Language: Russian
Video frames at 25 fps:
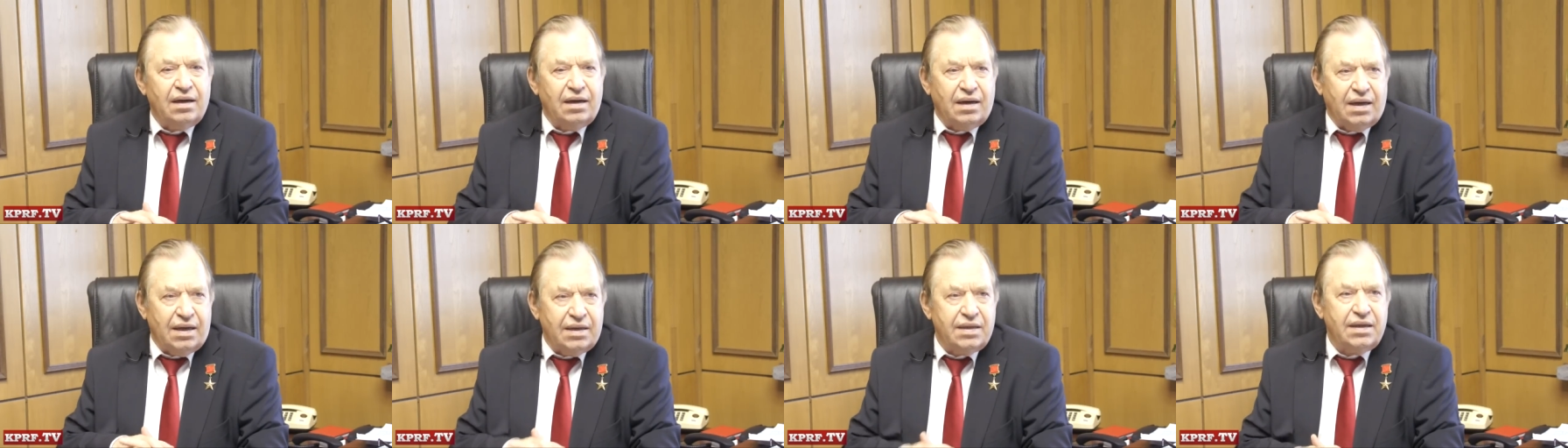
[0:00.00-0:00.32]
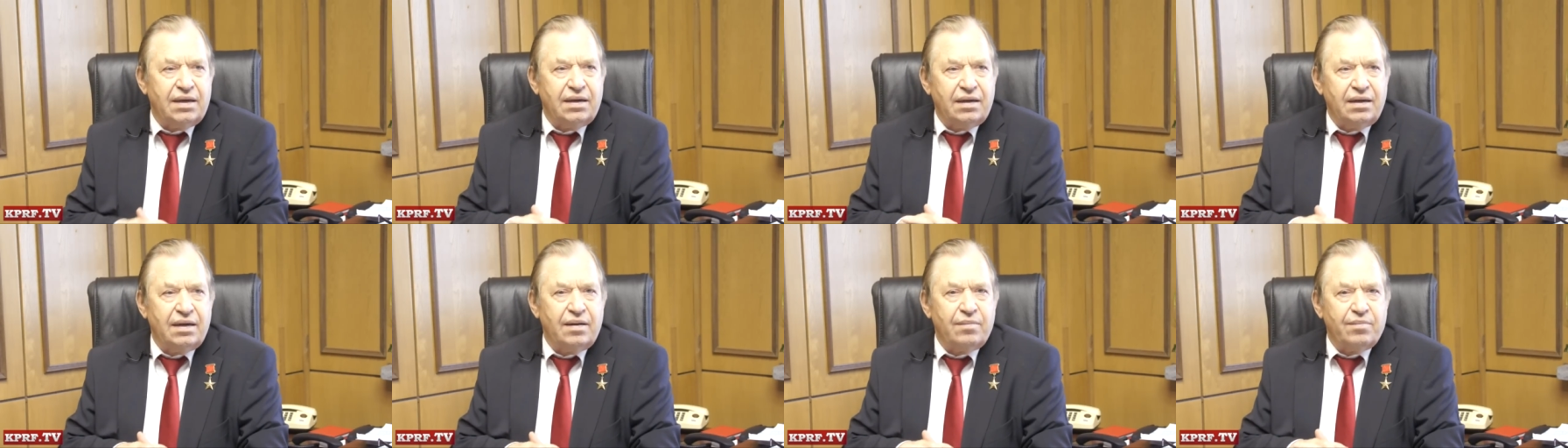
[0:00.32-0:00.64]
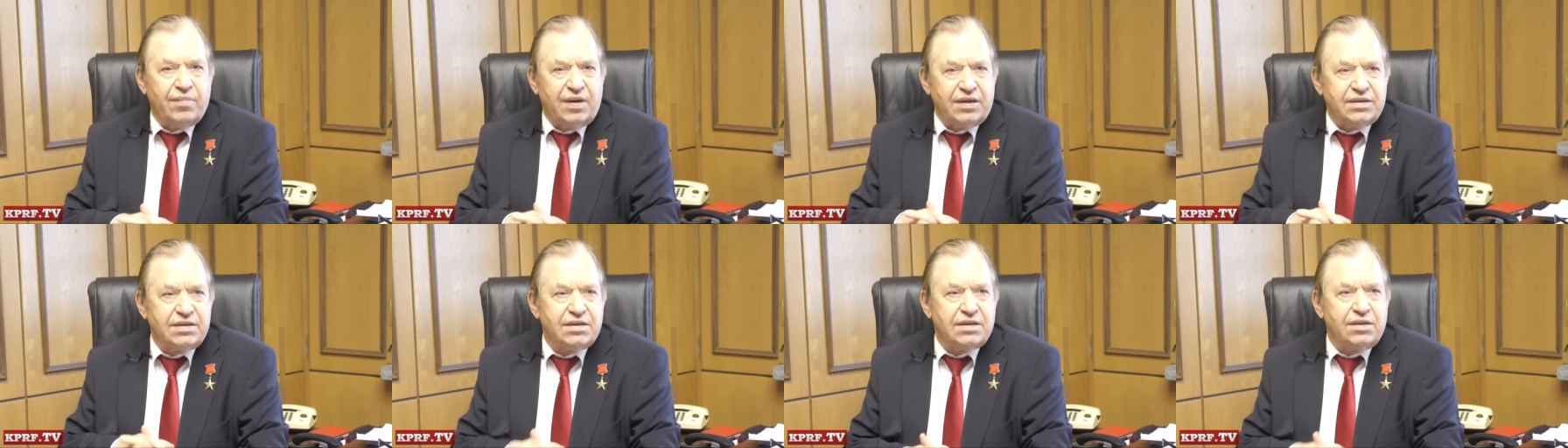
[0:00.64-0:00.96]
они
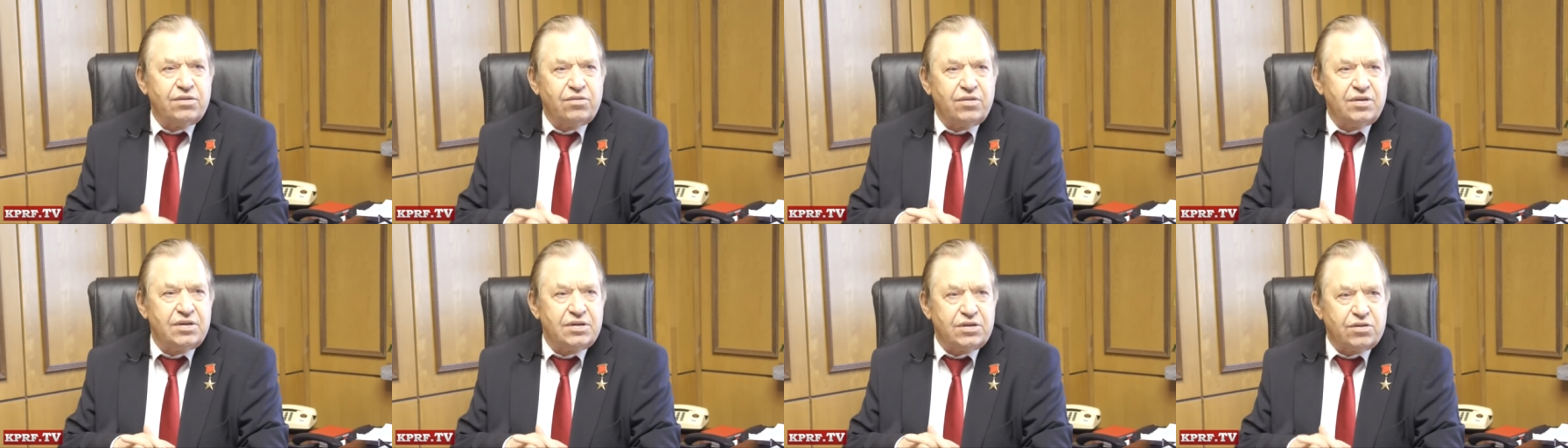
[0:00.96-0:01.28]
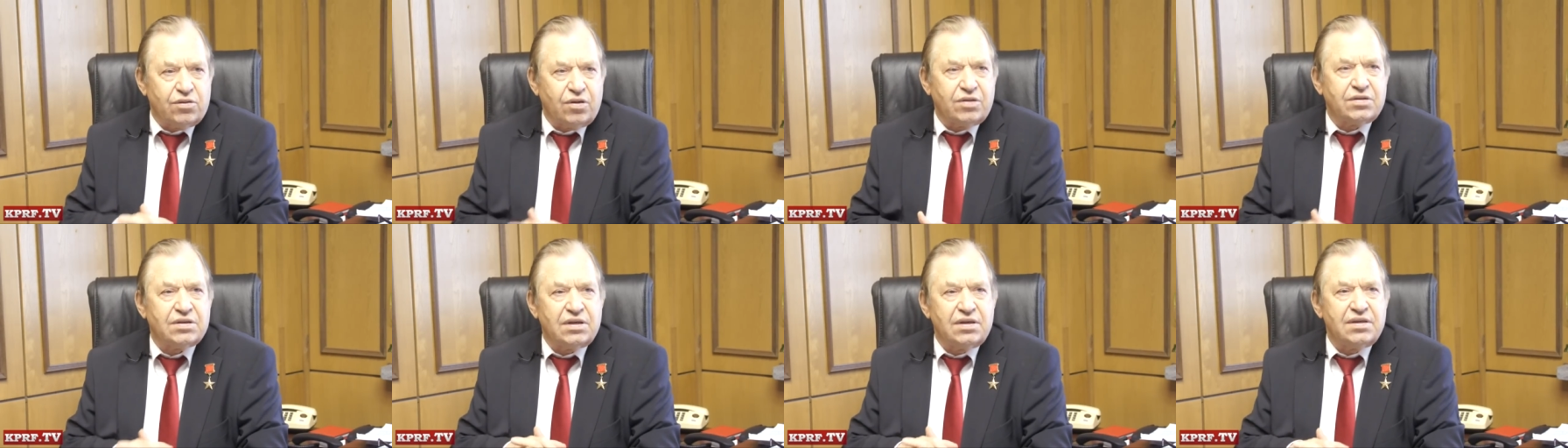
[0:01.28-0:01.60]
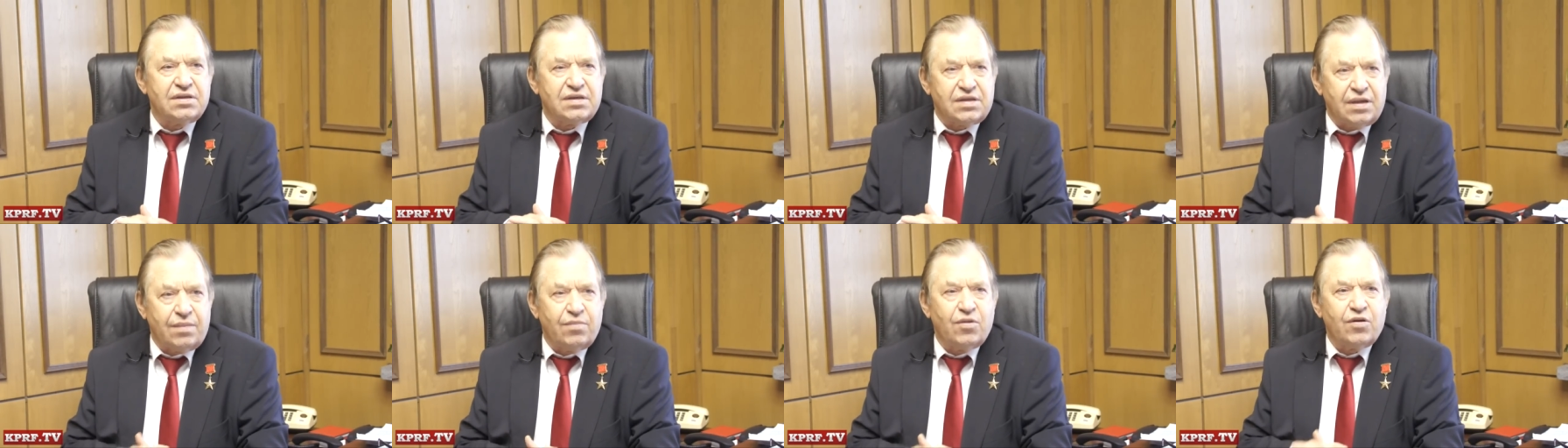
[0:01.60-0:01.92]
почти
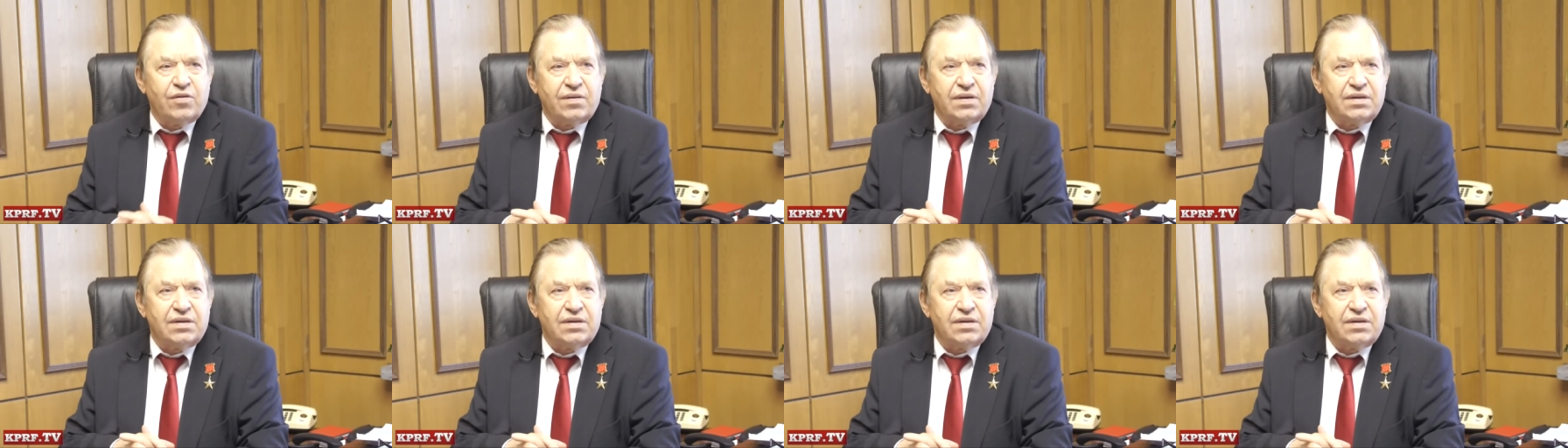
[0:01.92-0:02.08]
уничтожили само